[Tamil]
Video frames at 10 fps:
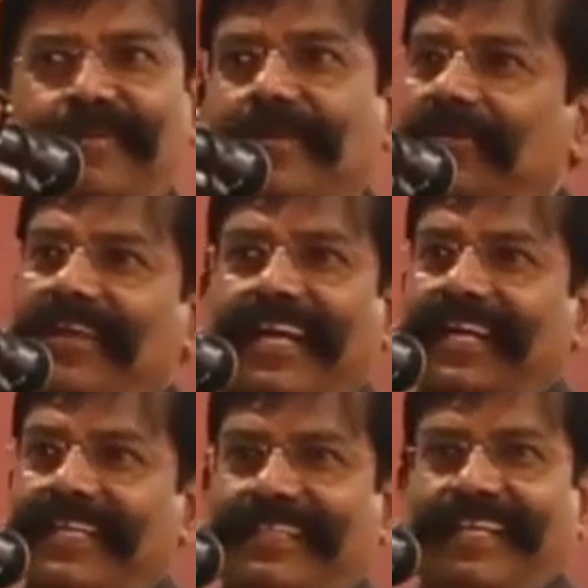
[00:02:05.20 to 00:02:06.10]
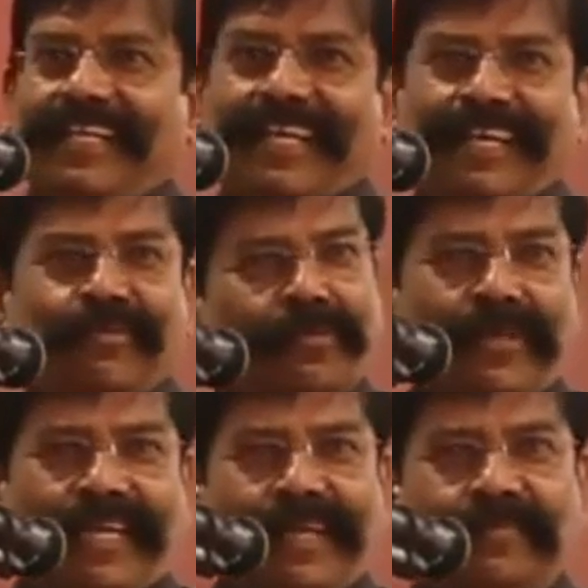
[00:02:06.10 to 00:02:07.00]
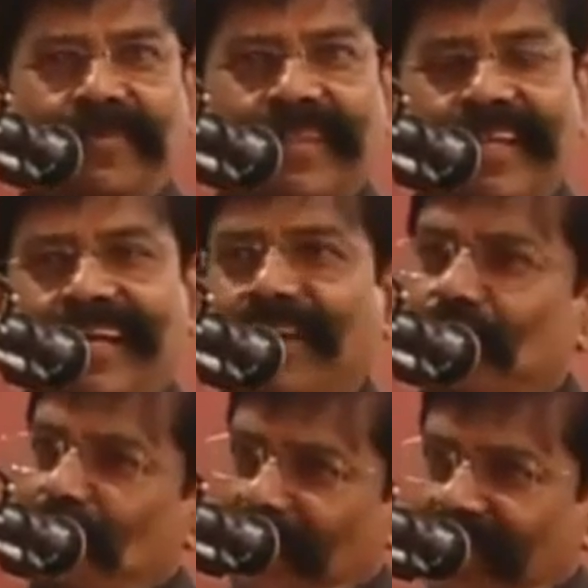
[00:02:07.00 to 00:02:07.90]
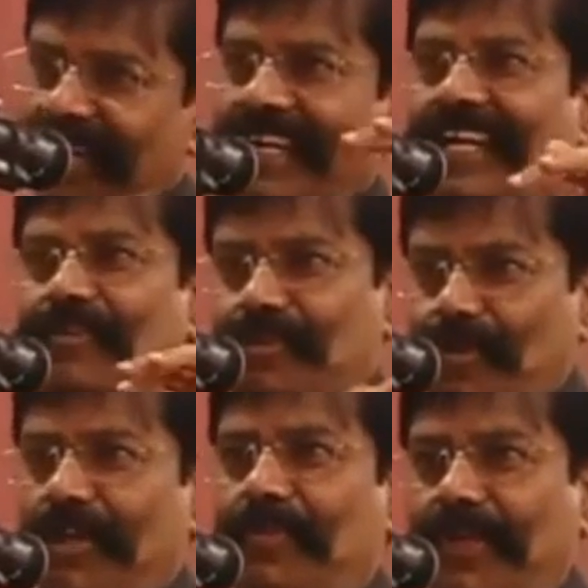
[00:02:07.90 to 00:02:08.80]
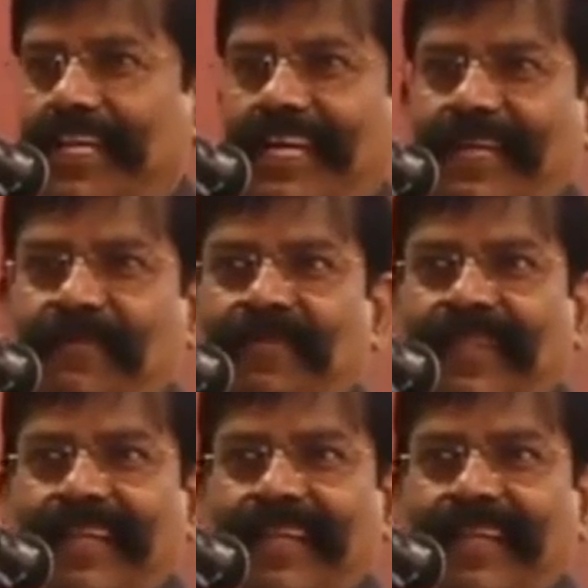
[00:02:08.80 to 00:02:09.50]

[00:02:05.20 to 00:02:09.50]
அப்படின்னு எல்லாம் கை தட்டினீங்க அது உண்மைதான் ஆனால் உண்மையான நிகழ்வை சொல்லி முடிக்கிறேன்